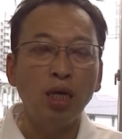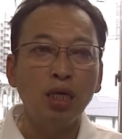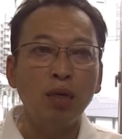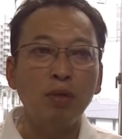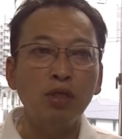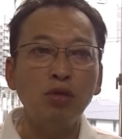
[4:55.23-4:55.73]

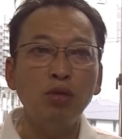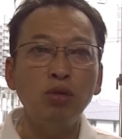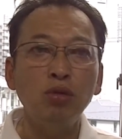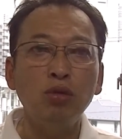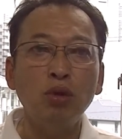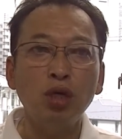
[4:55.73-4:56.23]
やっぱりそう
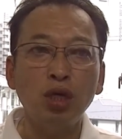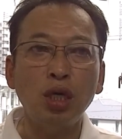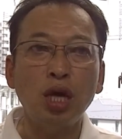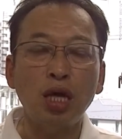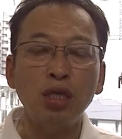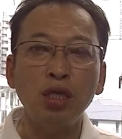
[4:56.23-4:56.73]
いう
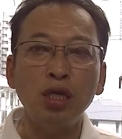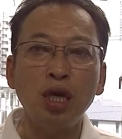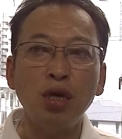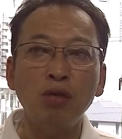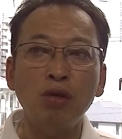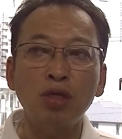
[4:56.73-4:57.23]
時人
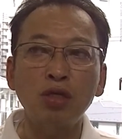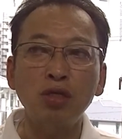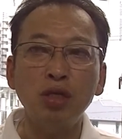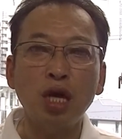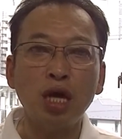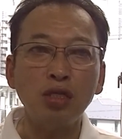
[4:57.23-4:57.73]
間いのは
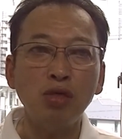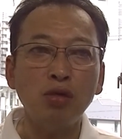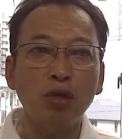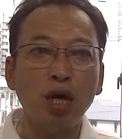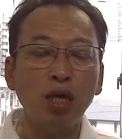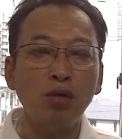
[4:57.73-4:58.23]
つい汗
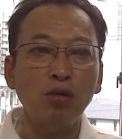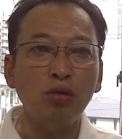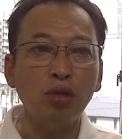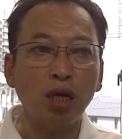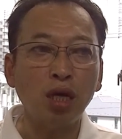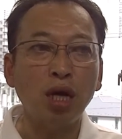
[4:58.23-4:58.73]
をかいと
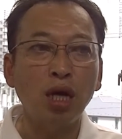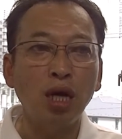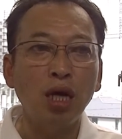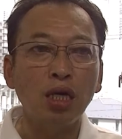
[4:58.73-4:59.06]
るから